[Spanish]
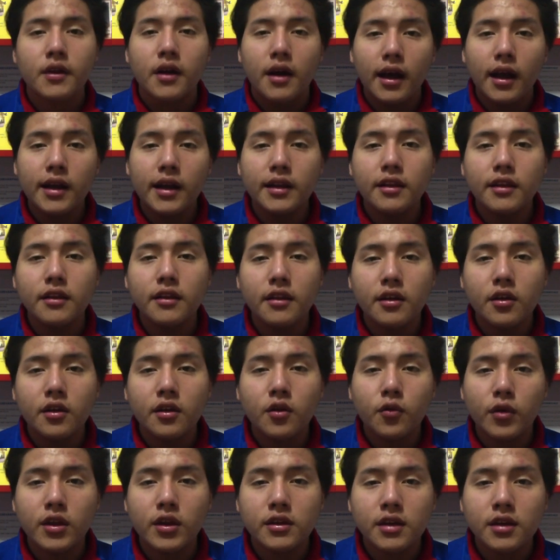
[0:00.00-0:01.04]
Hay que tener en
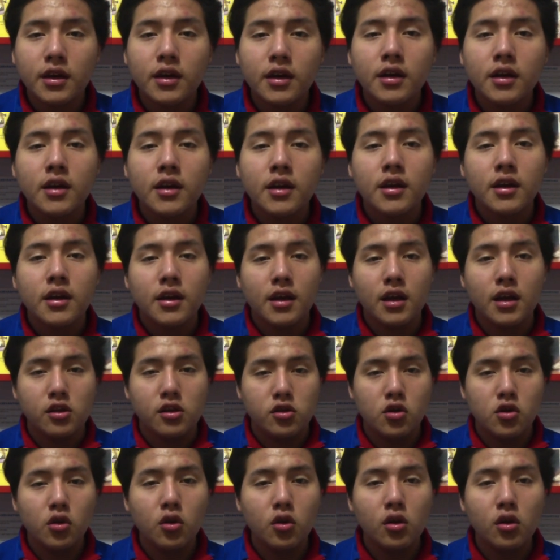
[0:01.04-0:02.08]
cuenta que el
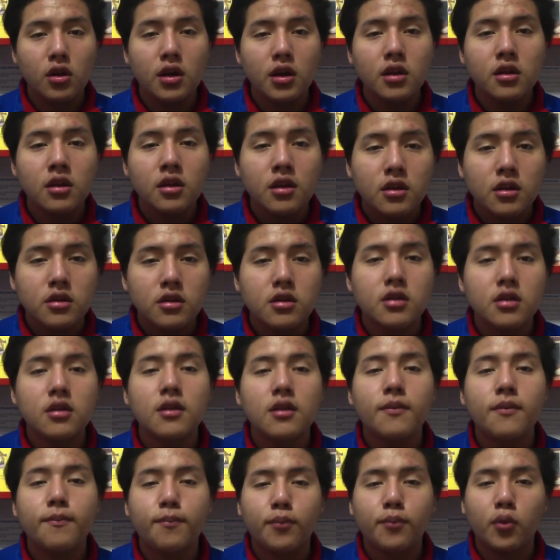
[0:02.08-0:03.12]
diodo LED
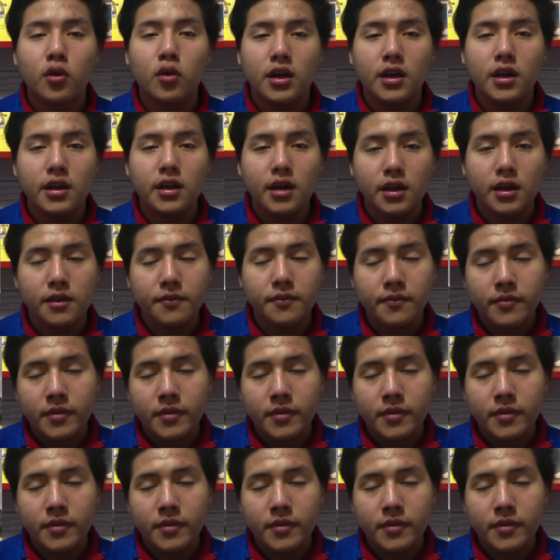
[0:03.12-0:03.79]
tiene polaridad,